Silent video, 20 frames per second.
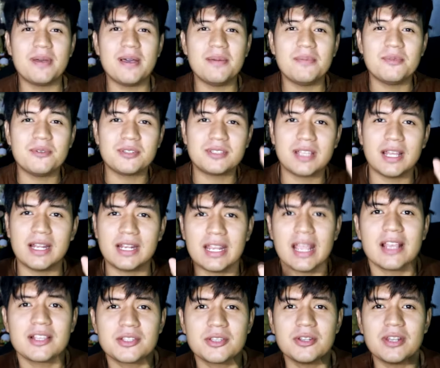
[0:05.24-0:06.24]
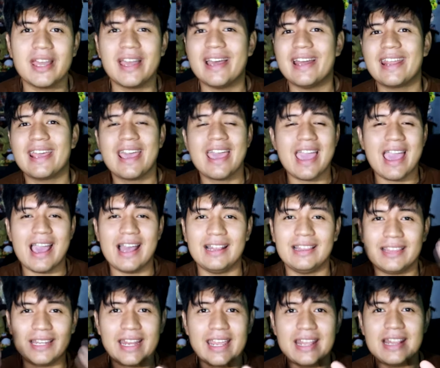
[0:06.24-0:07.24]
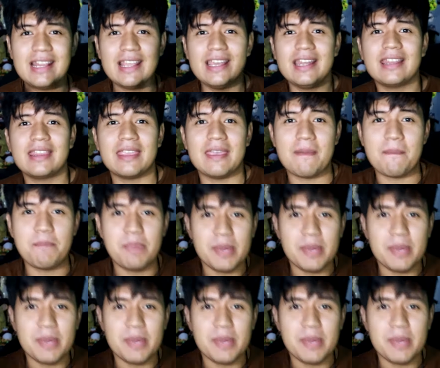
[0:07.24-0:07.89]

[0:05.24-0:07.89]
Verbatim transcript: vamos a reaccionar al tráiler de